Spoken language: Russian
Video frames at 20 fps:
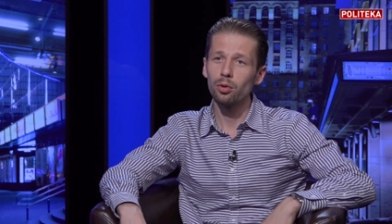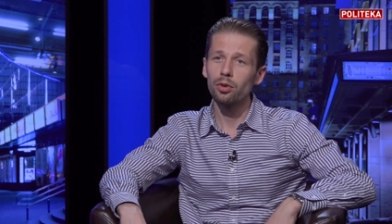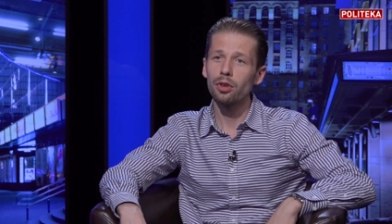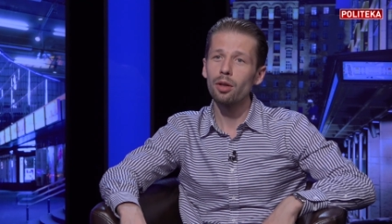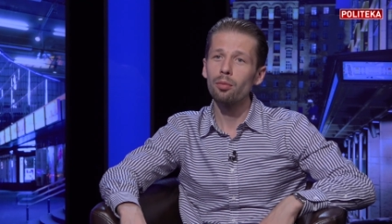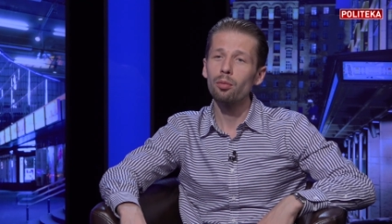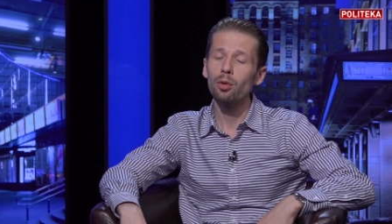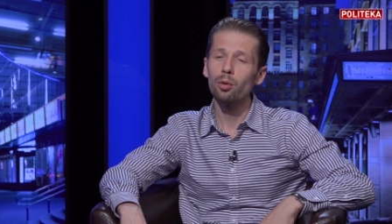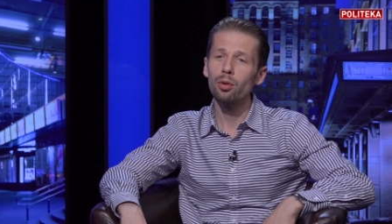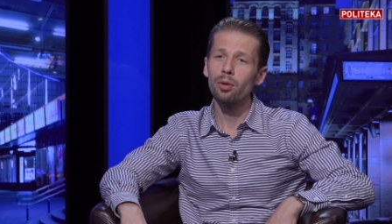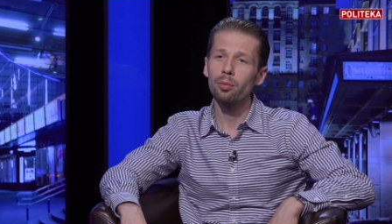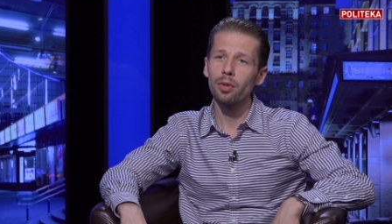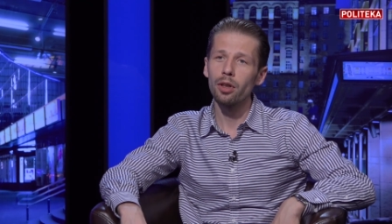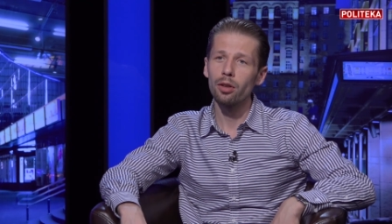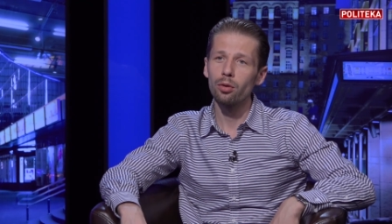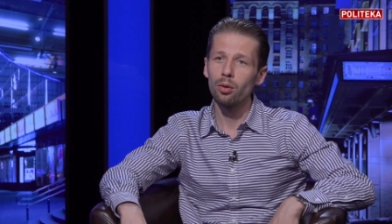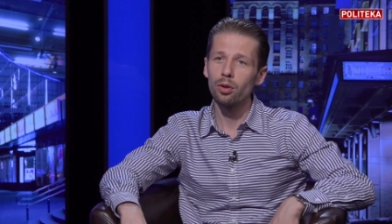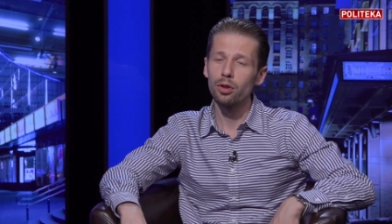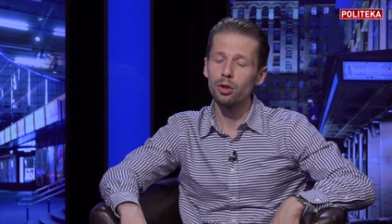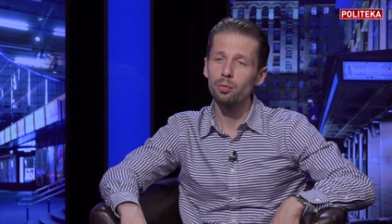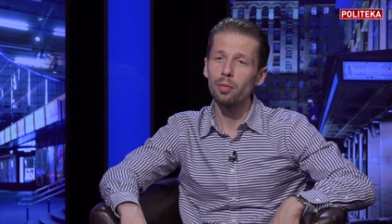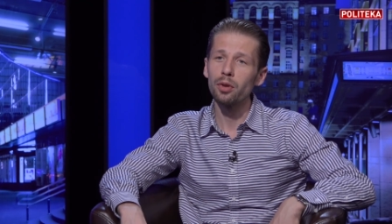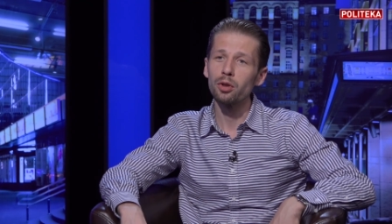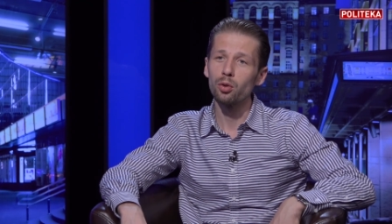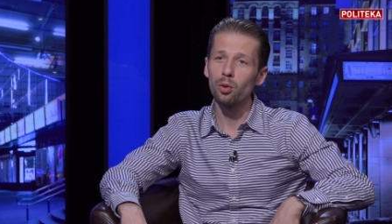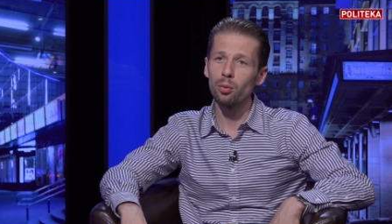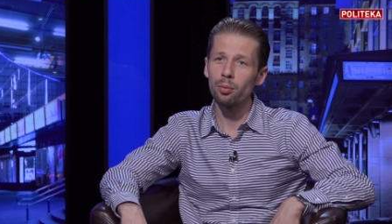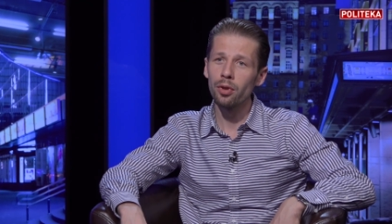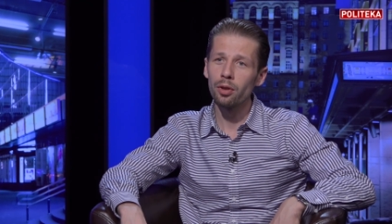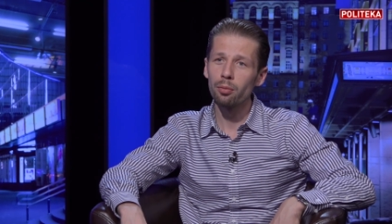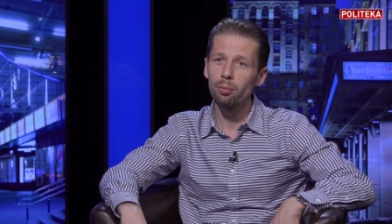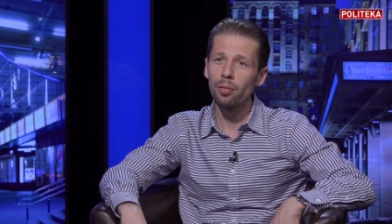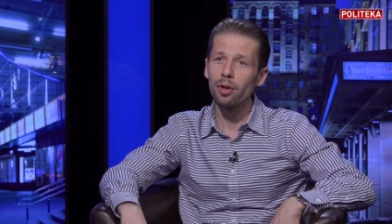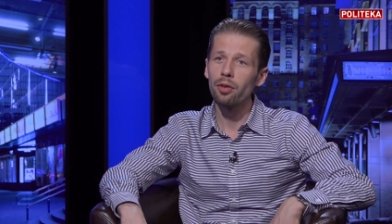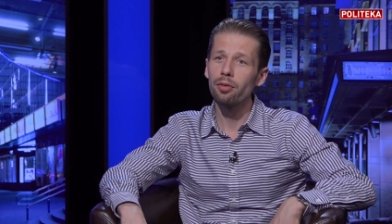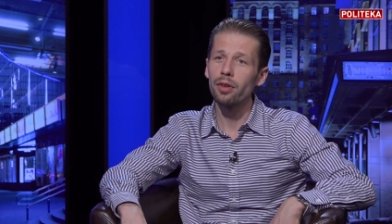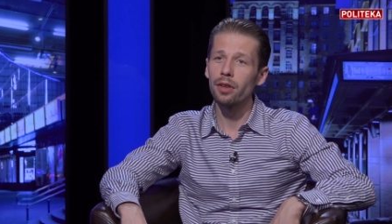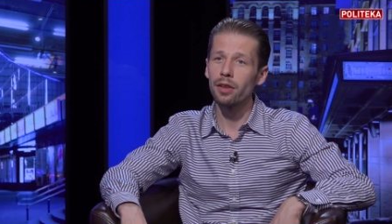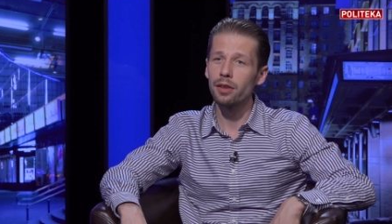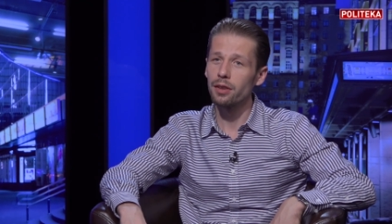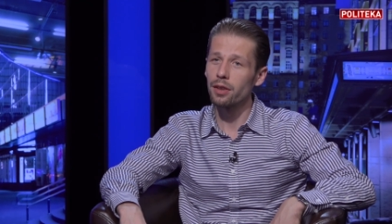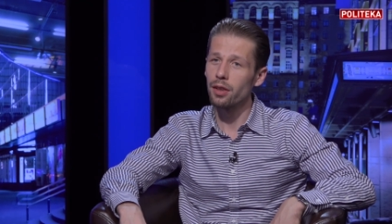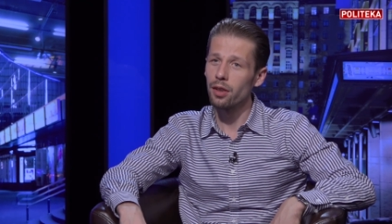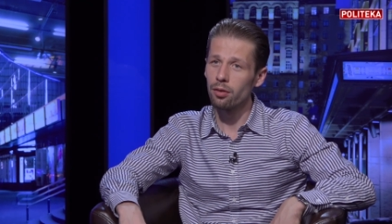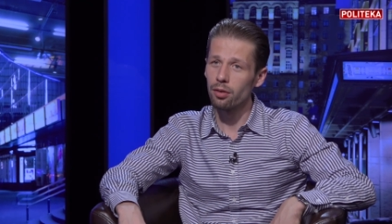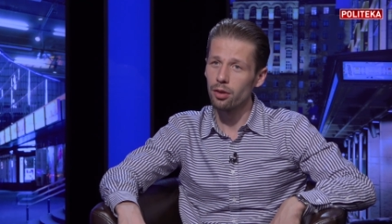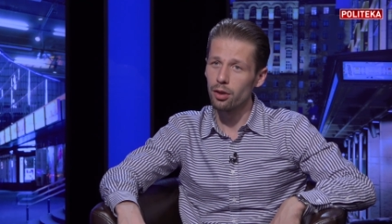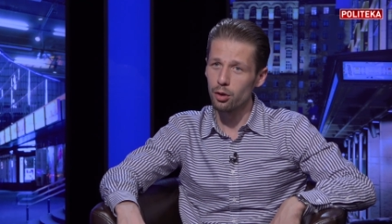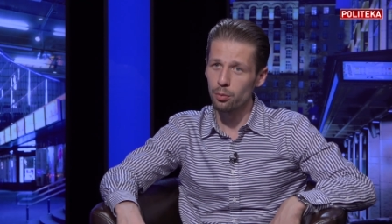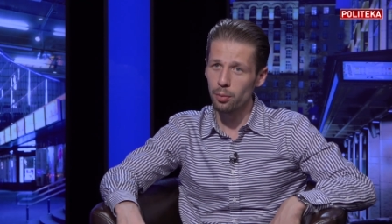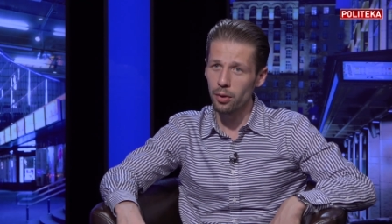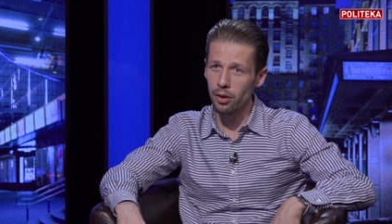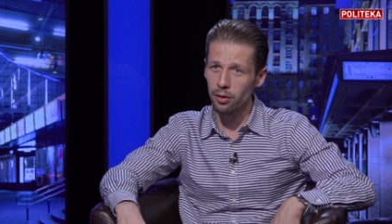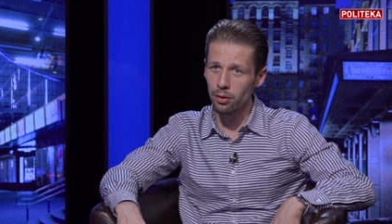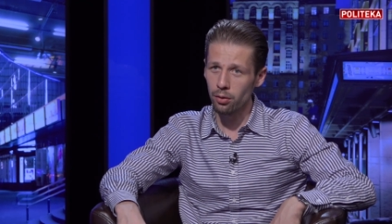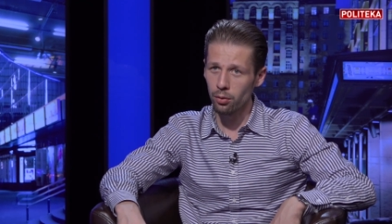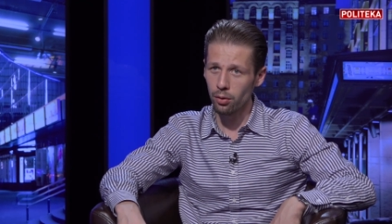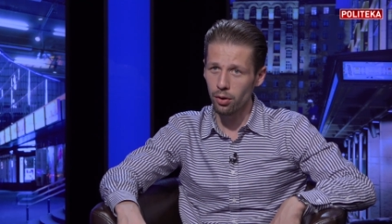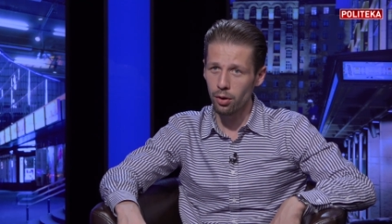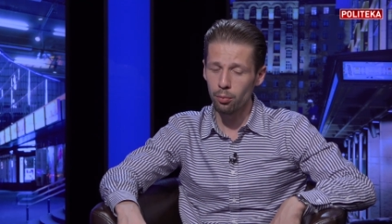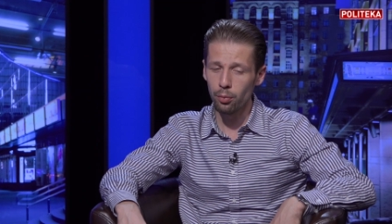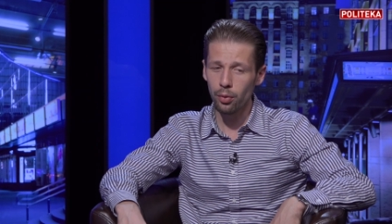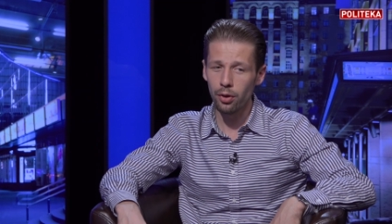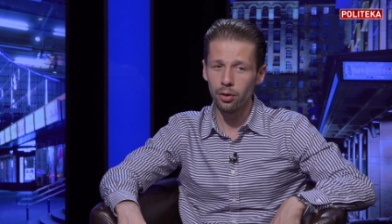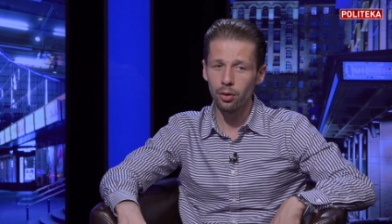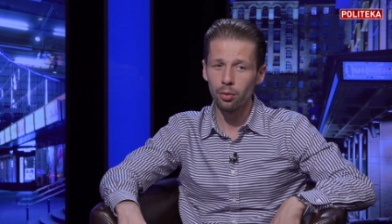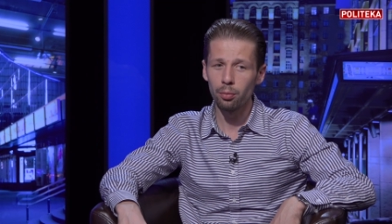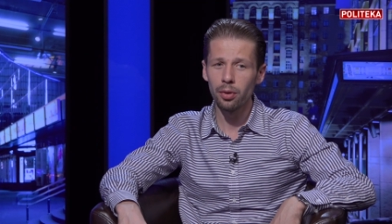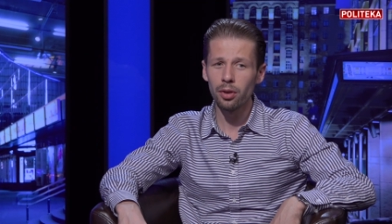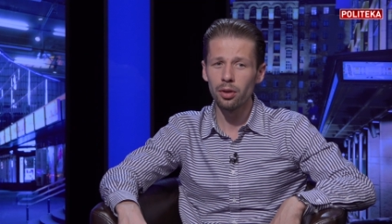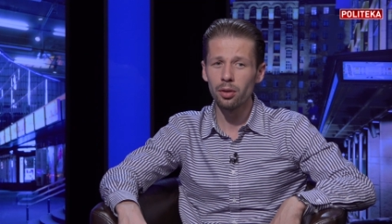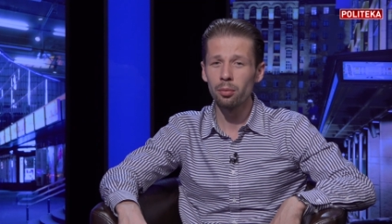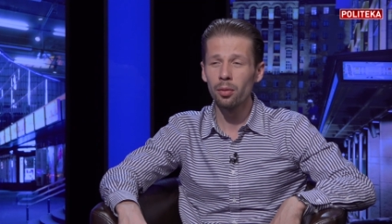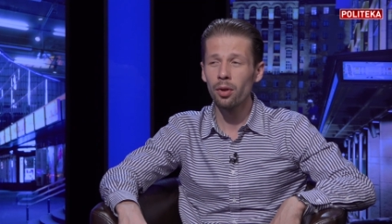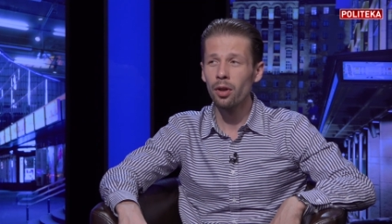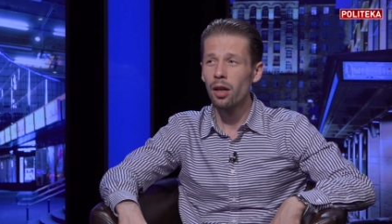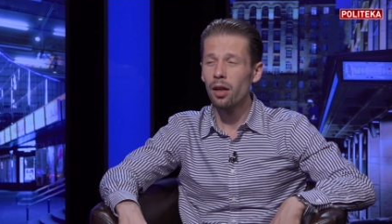тем людям, которые способны профинансировать избирательную кампанию. Поэтому